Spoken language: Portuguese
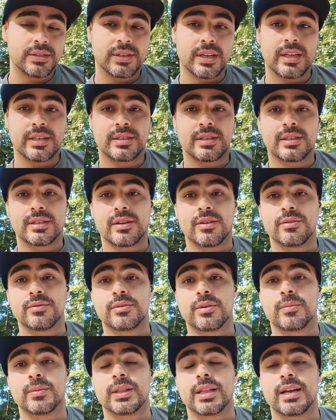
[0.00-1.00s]
Gente, então
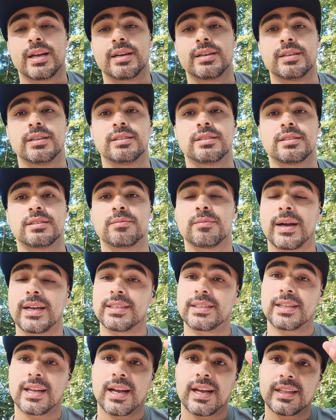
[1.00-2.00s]
vamos lá, antes de
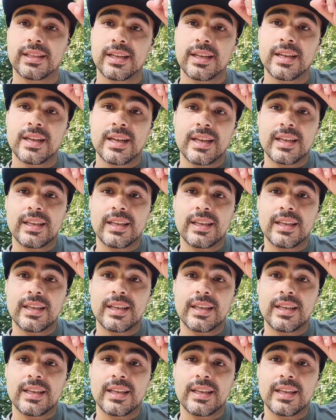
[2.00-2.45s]
mais nada,